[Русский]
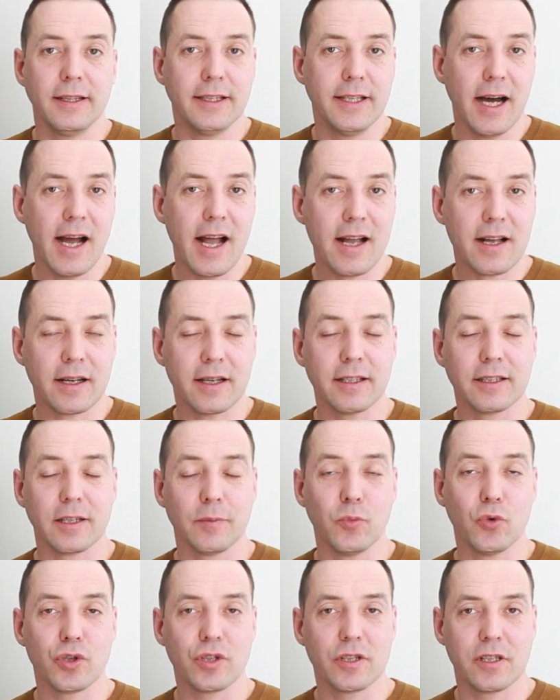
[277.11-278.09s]
Да,
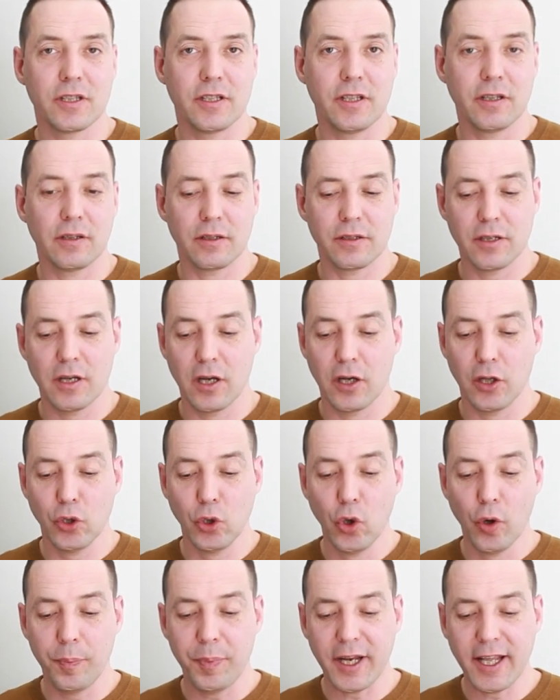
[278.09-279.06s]
это можно сделать,
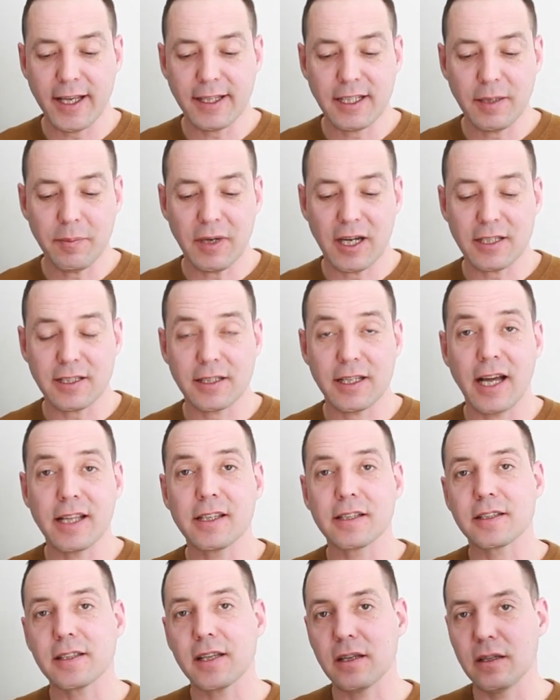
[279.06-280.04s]
но при этом
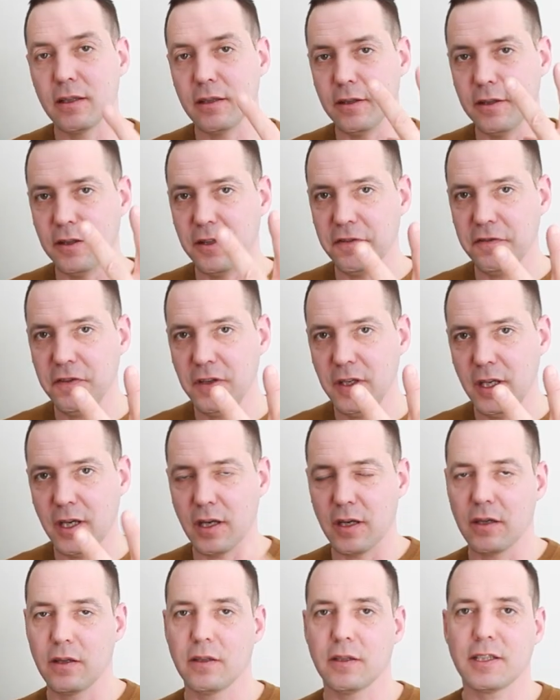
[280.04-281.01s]
останется
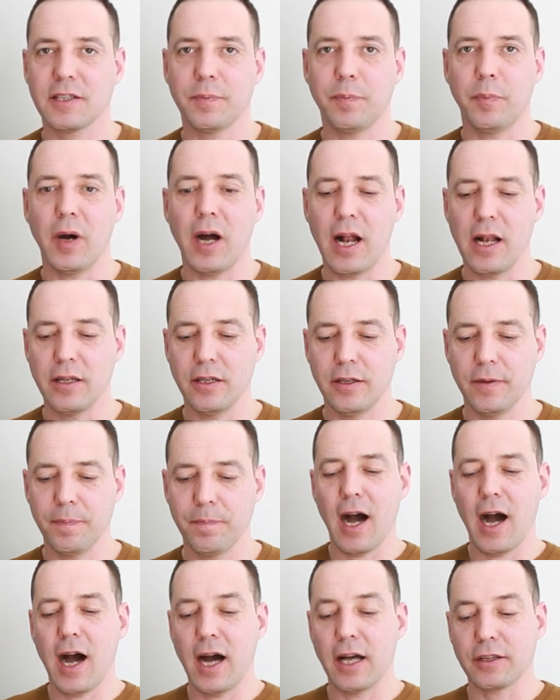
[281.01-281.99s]
две спальни,
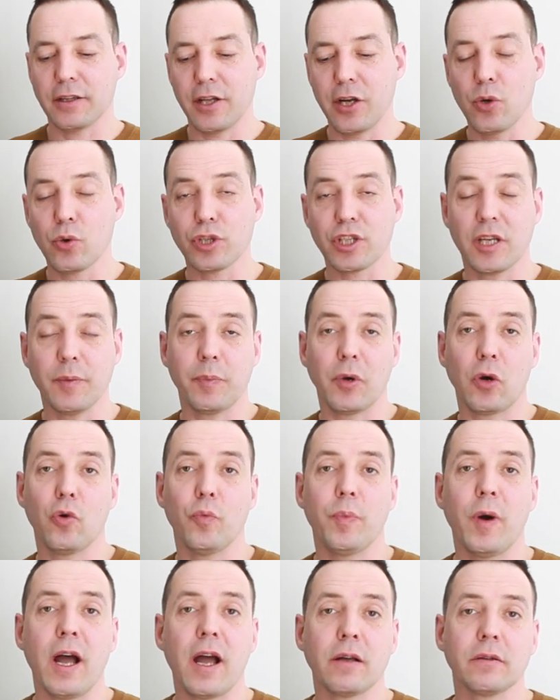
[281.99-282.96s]
а трешки
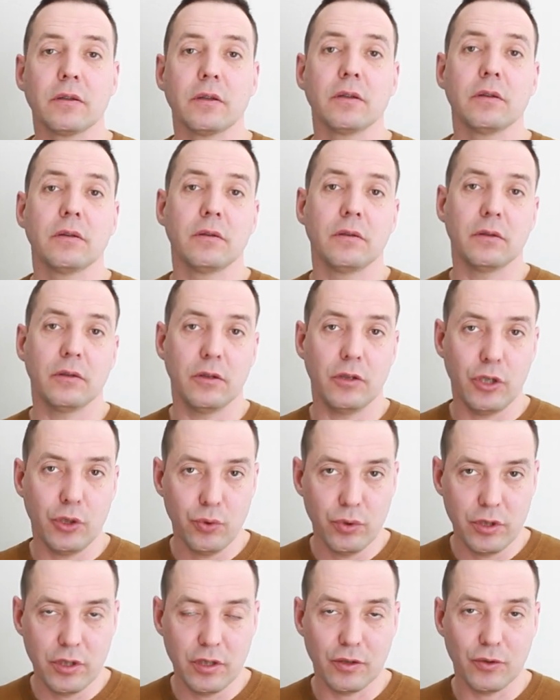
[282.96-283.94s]
покупают
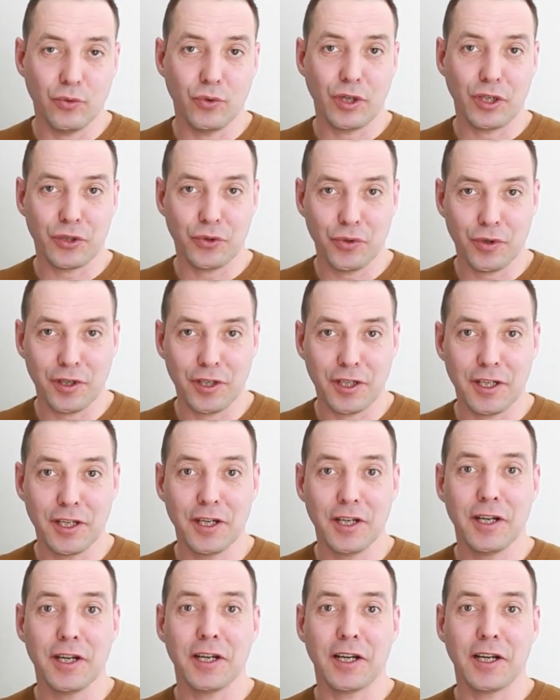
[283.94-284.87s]
люди, у которых,